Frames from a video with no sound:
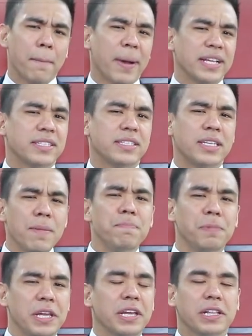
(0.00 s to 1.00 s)
by
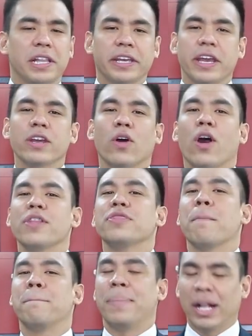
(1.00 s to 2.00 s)
simply clicking on
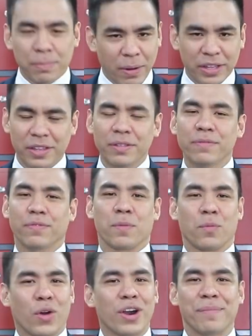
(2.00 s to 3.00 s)
the bell button
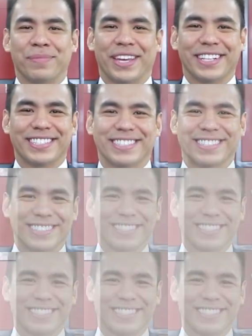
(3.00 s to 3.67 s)
for more updates.